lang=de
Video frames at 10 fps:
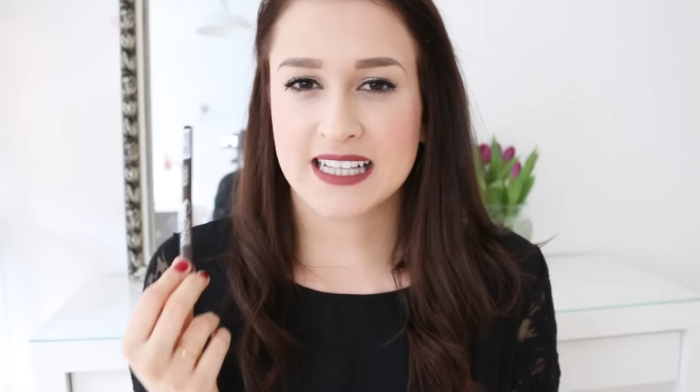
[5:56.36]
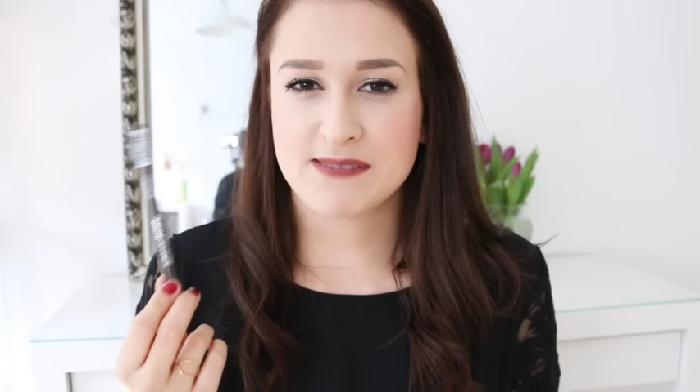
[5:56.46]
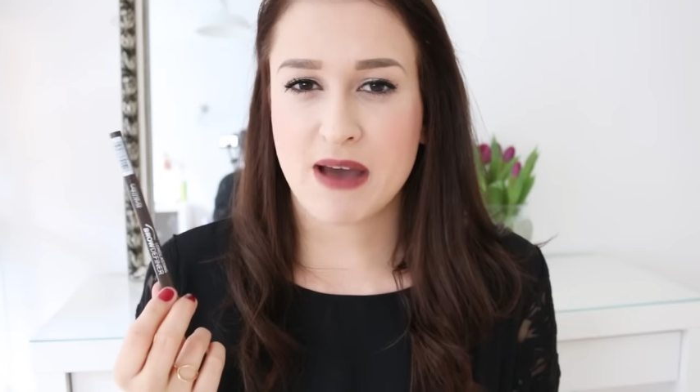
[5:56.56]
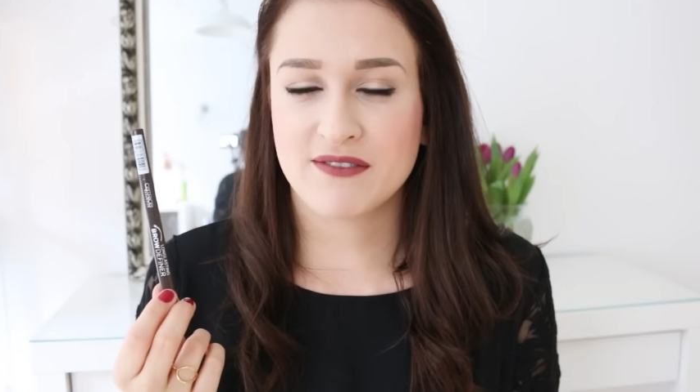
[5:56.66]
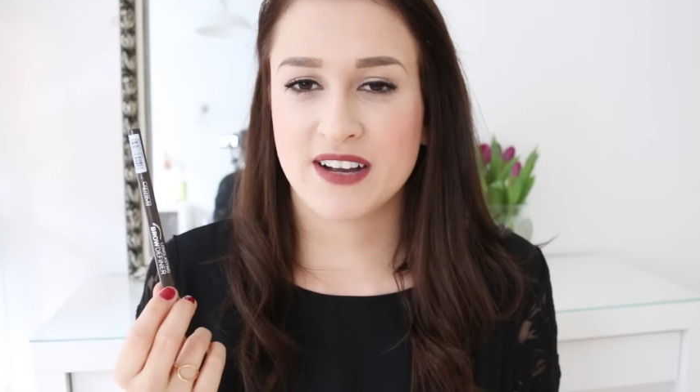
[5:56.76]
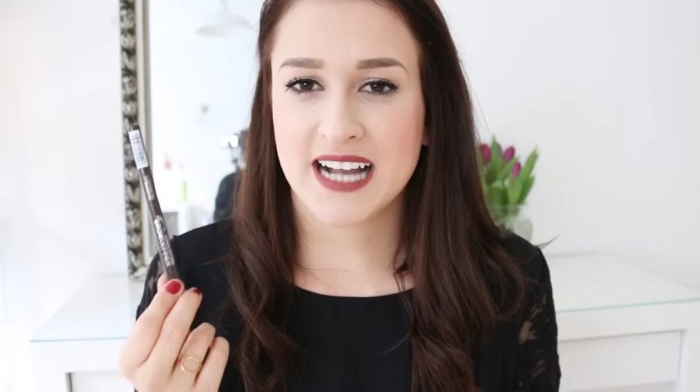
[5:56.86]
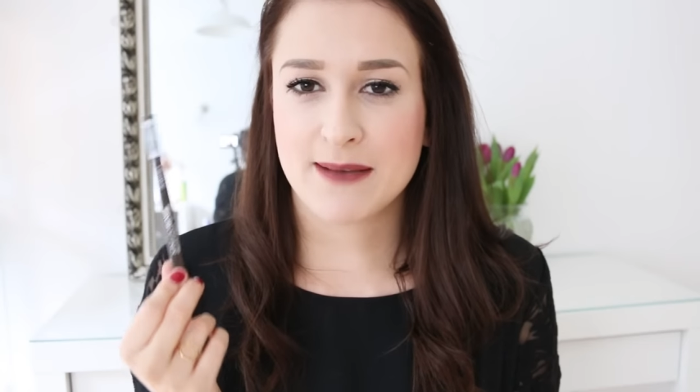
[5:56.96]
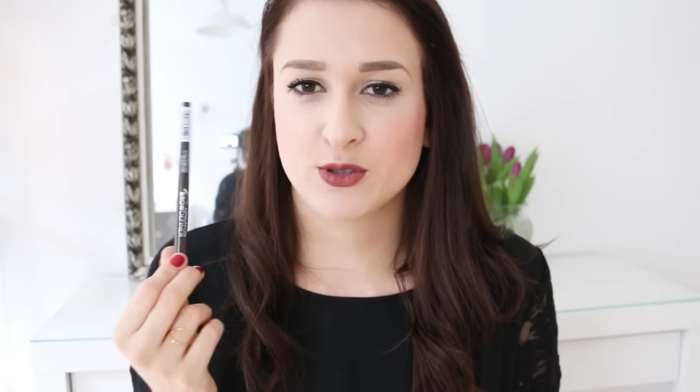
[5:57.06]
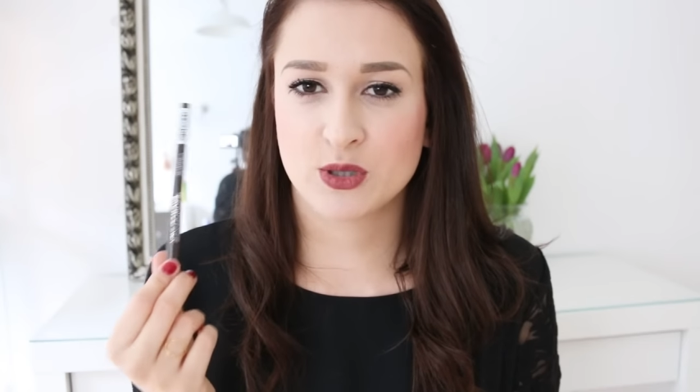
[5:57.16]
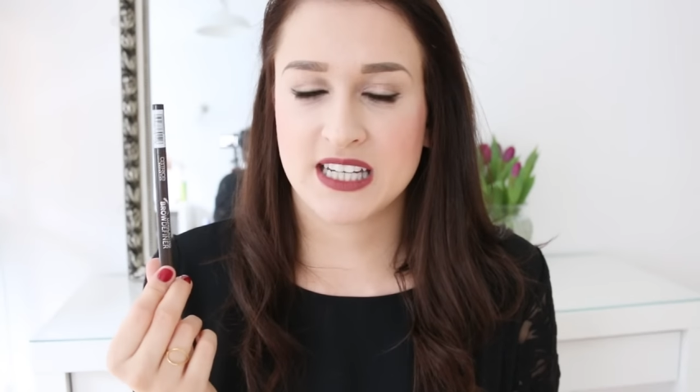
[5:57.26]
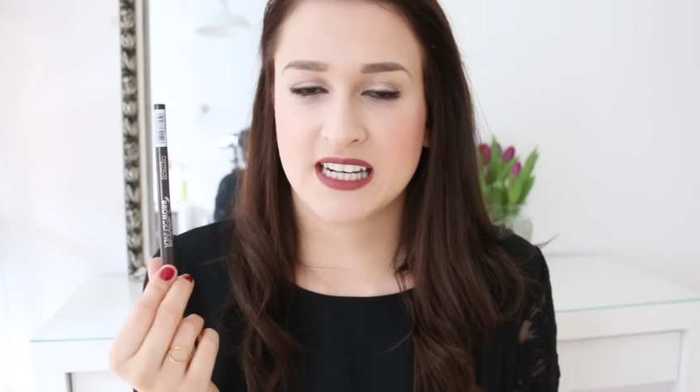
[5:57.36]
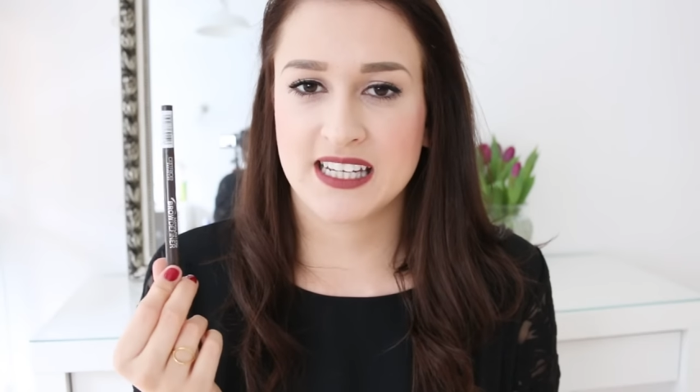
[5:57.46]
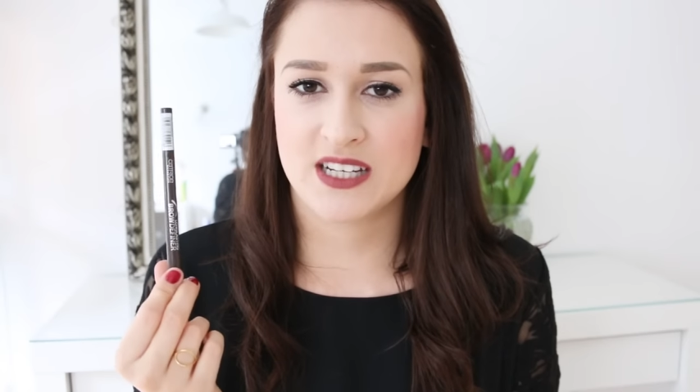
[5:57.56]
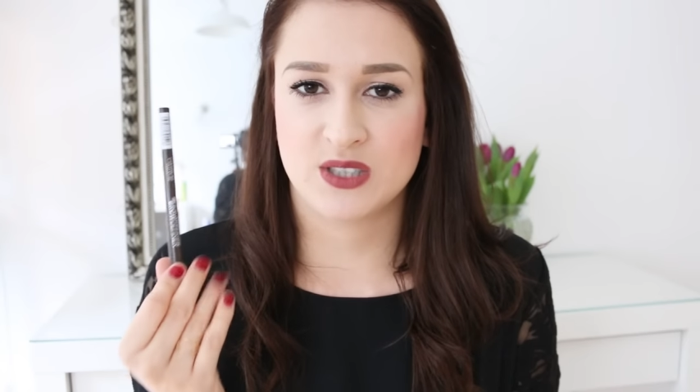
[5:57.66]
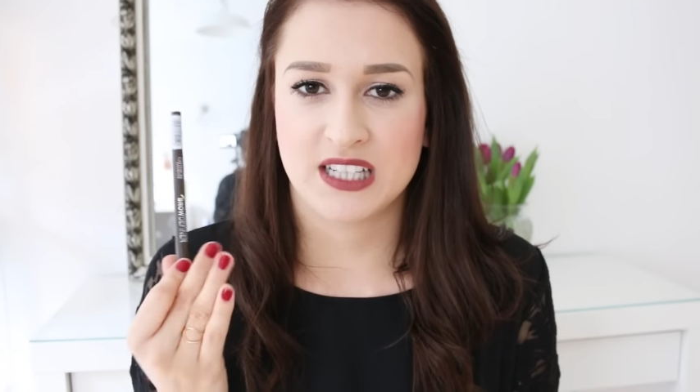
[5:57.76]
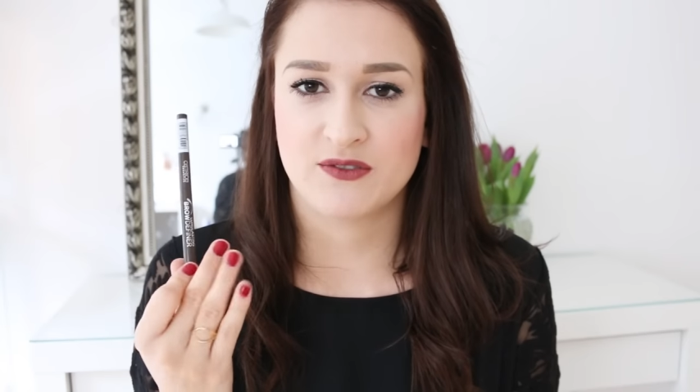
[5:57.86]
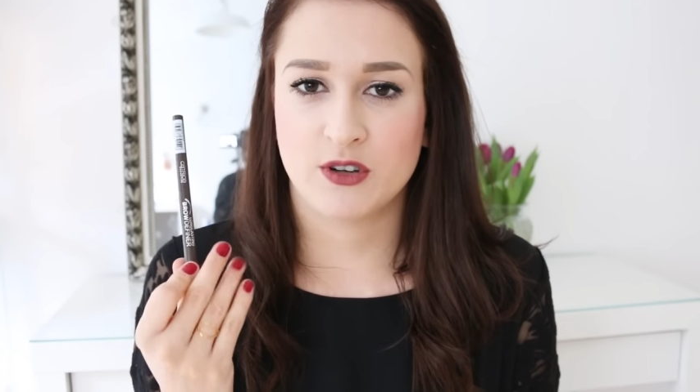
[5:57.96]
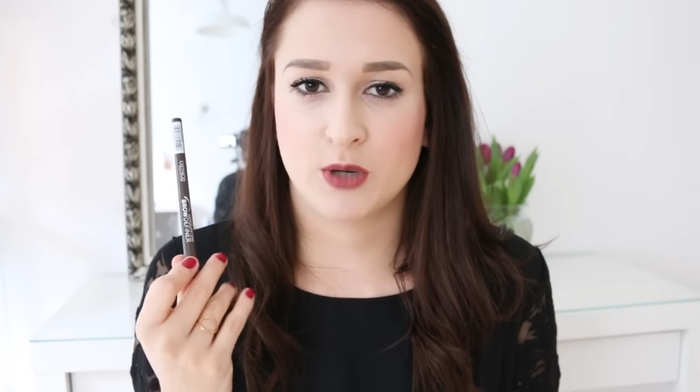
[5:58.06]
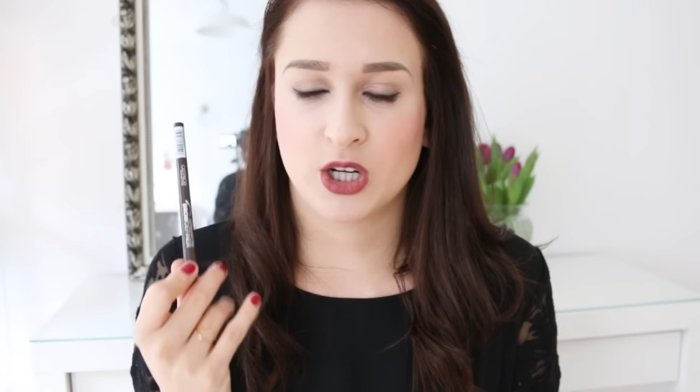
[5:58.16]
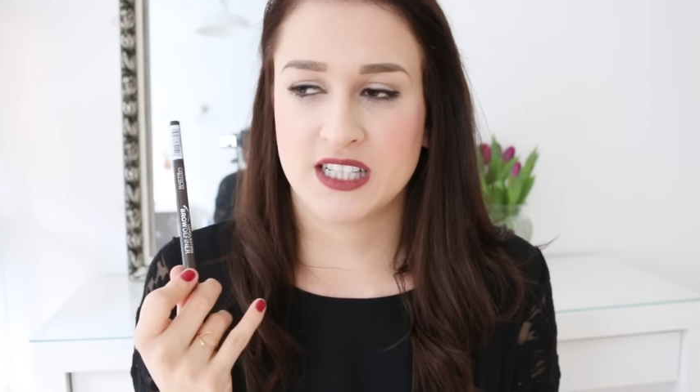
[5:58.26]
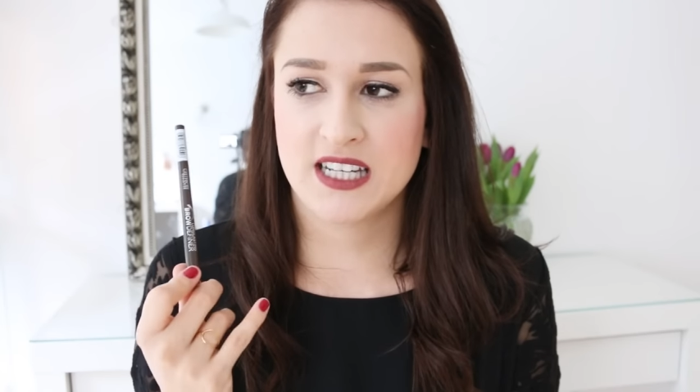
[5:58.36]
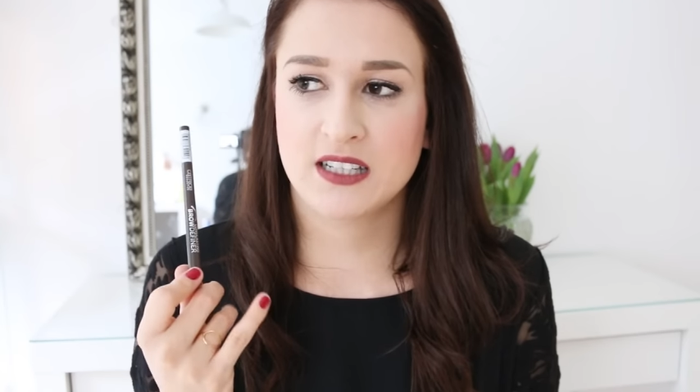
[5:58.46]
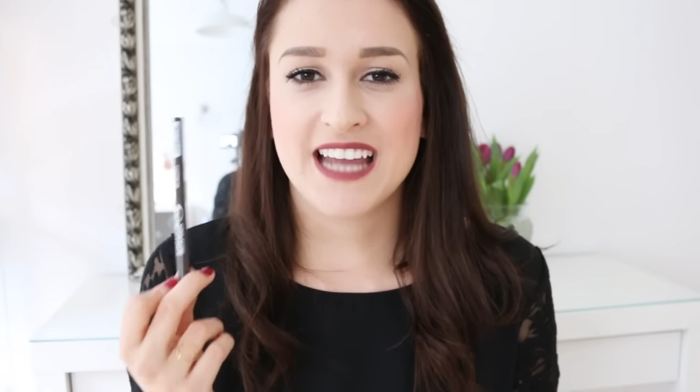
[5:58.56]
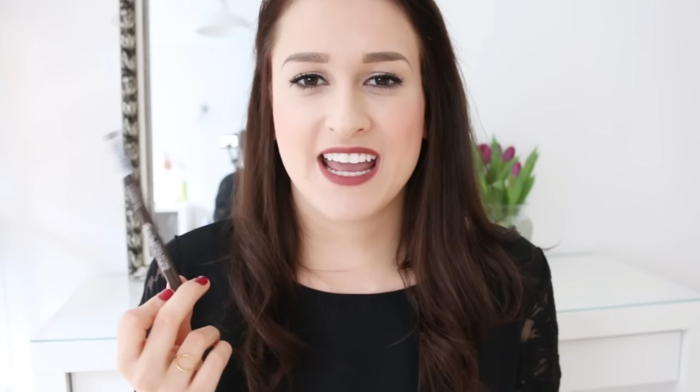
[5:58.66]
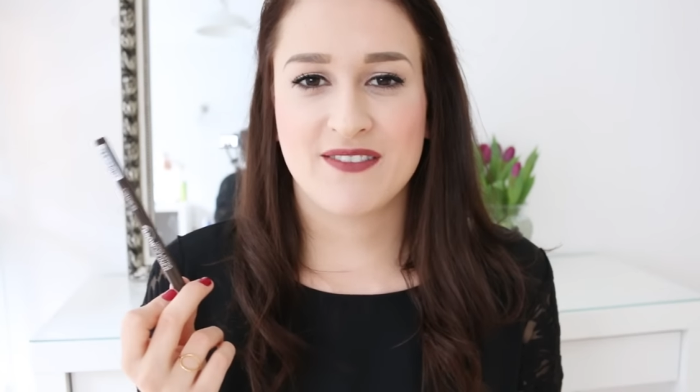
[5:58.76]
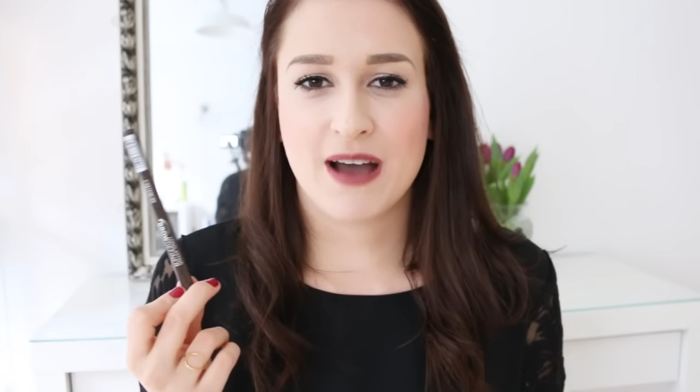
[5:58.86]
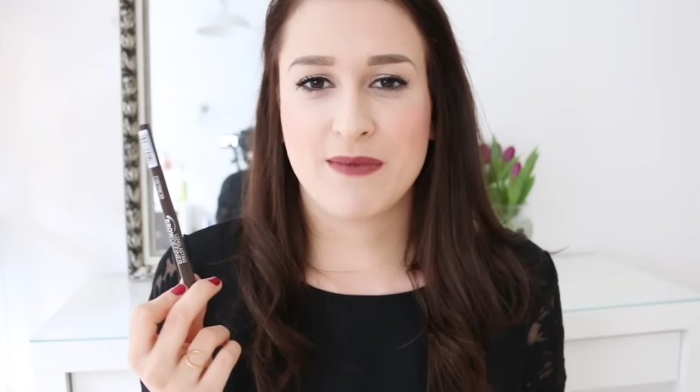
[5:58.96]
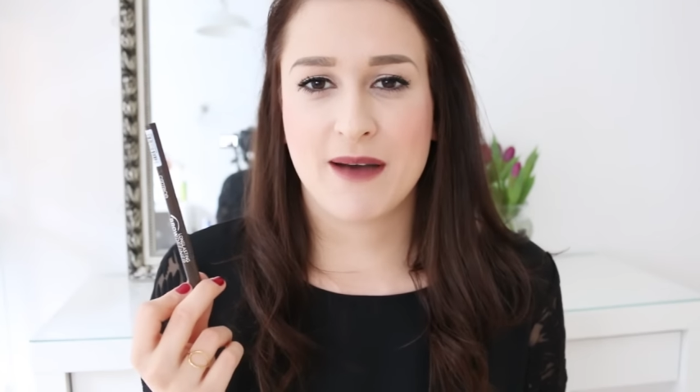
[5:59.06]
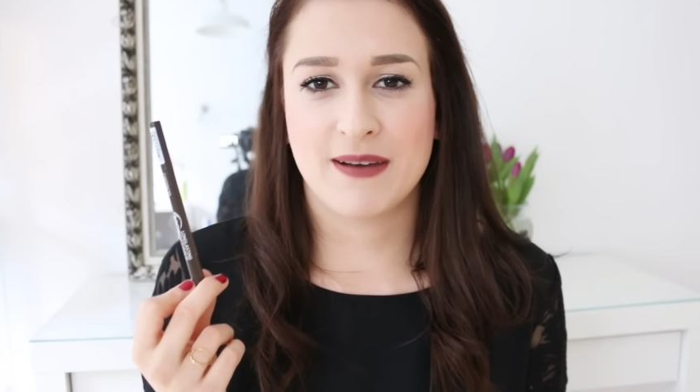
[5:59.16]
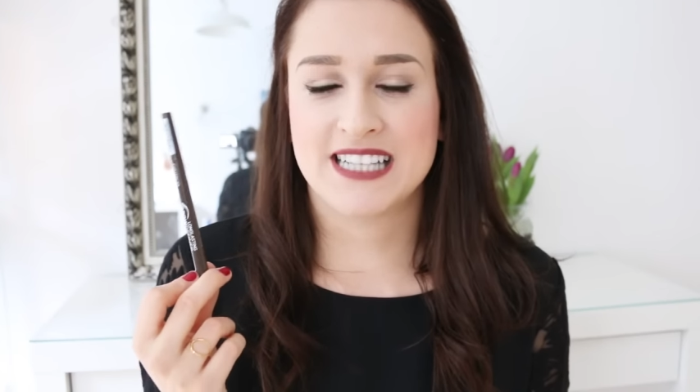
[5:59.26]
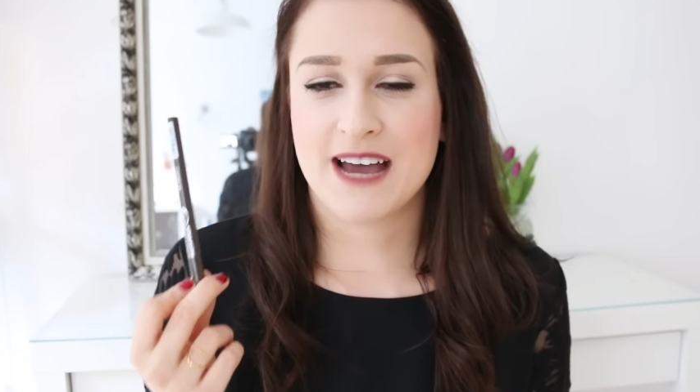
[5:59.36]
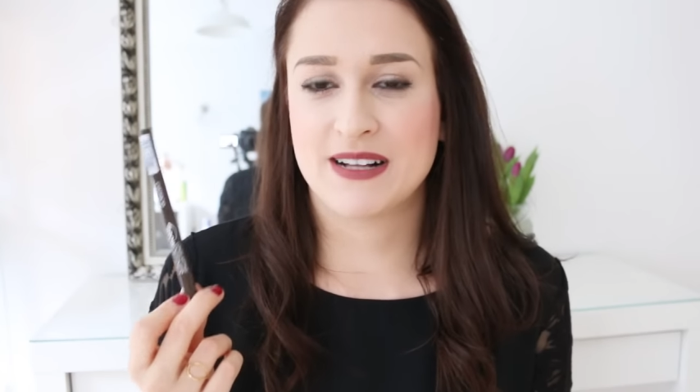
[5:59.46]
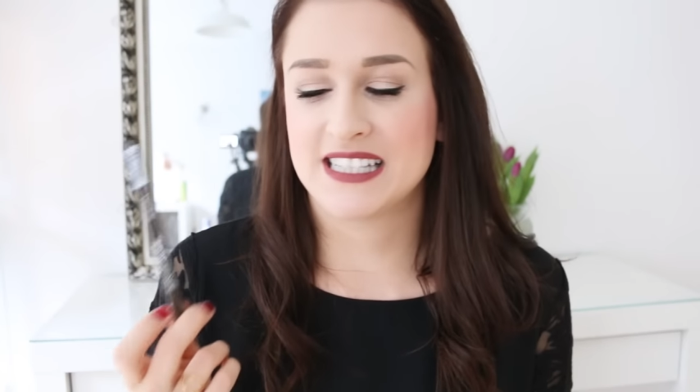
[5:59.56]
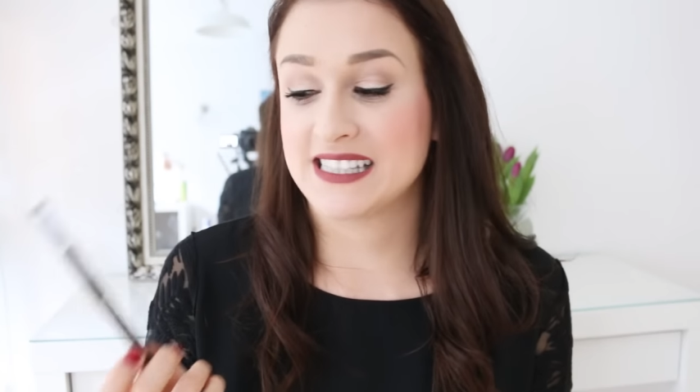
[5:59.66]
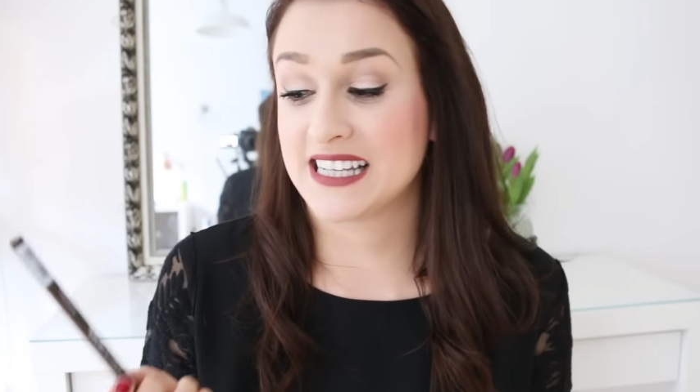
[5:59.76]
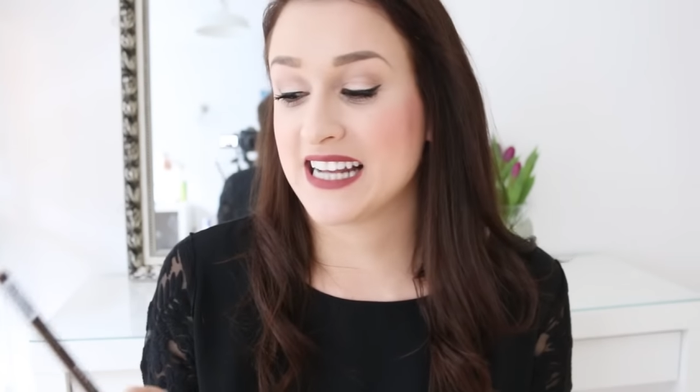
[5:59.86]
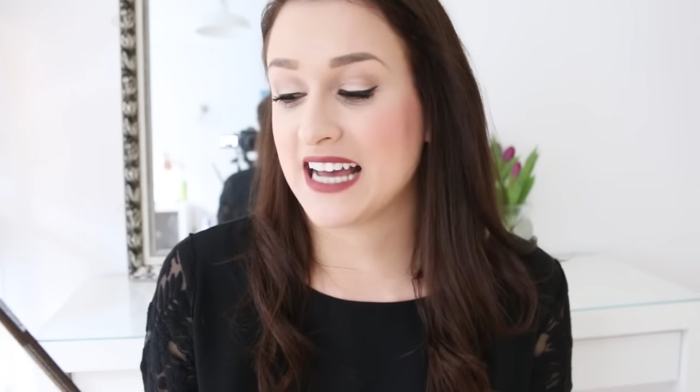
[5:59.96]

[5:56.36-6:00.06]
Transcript: Ganz am Anfang gab es nur den hier und den für Blondinen. Der hier war mir aber damals, als ich